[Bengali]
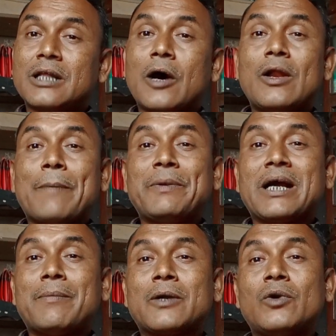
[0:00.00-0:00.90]
তাহলে আপনি
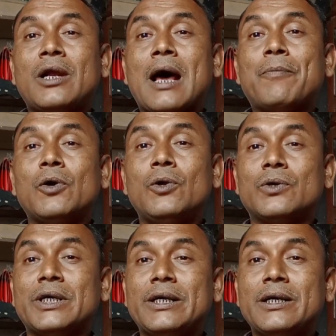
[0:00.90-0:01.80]
কামার করে লাভ হইল
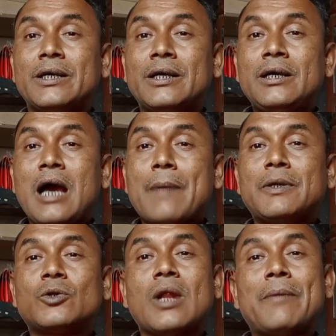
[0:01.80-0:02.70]
কি
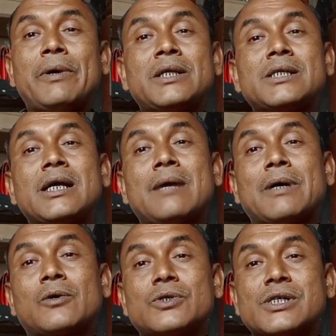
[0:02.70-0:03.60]
আপনি তো লাভের আশায়
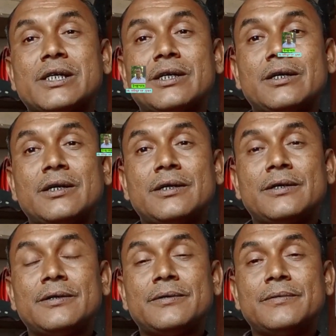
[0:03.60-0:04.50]
কামার করছেন
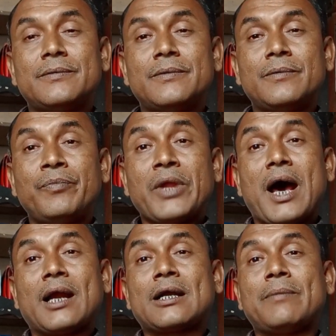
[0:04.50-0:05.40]

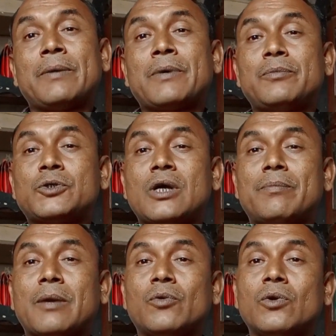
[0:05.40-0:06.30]
আর একটা ব্যাপার বিষয়ে
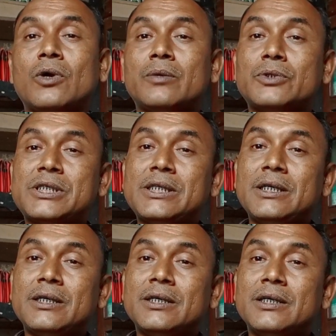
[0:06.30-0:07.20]
আমরা ভুল করে বসি
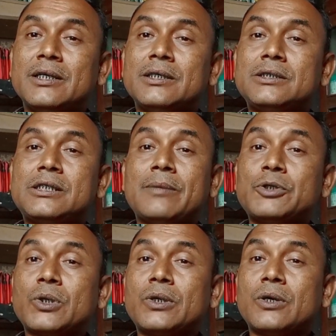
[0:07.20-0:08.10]
যে
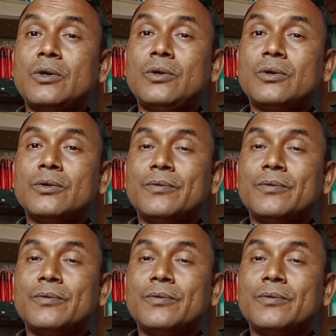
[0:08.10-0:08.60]
বিষয়টা হল